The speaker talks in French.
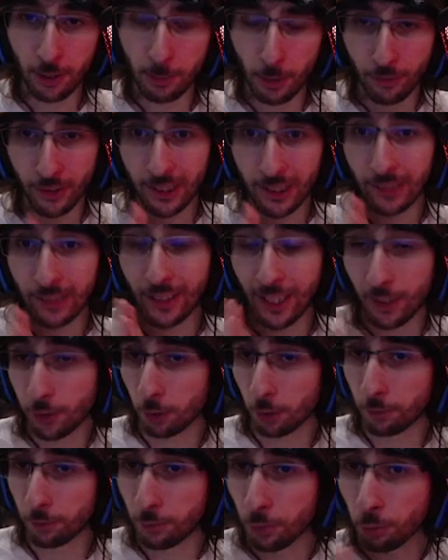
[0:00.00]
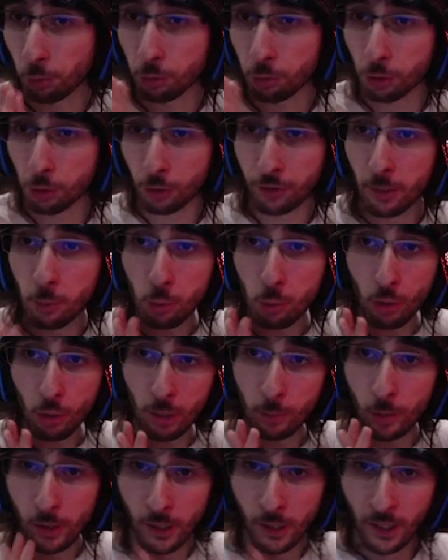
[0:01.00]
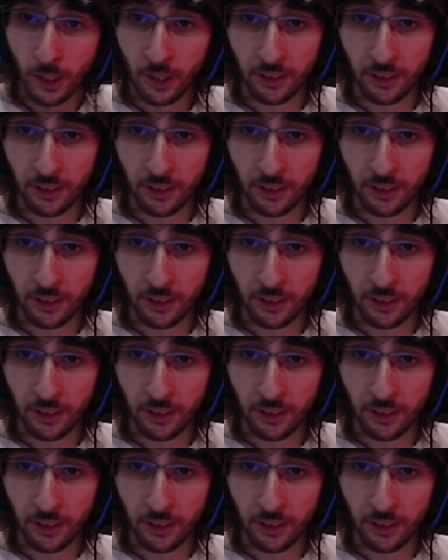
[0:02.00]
mais en fait, avec Elsan Fous, on se chauffait mutuellement.